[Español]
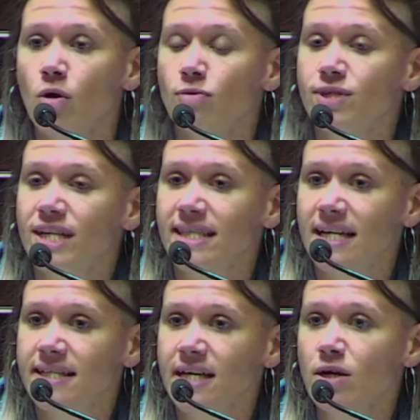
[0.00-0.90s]
un
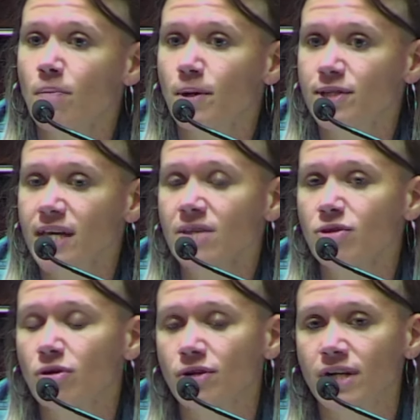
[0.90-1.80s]

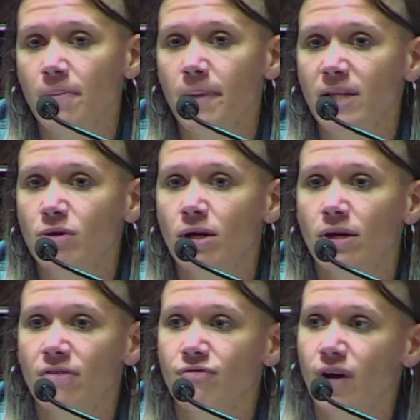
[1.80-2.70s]
35% con respecto a lo
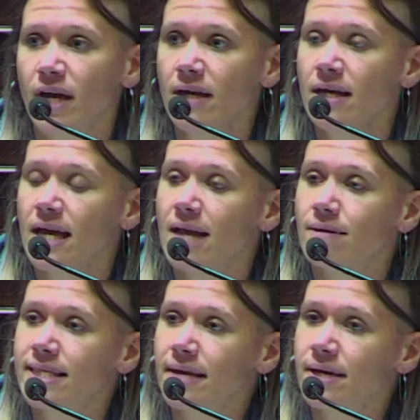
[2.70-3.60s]
que fue el
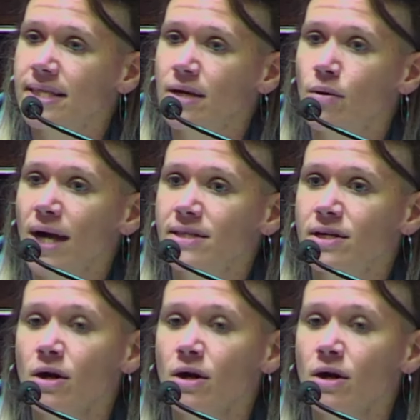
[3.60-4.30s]
2024,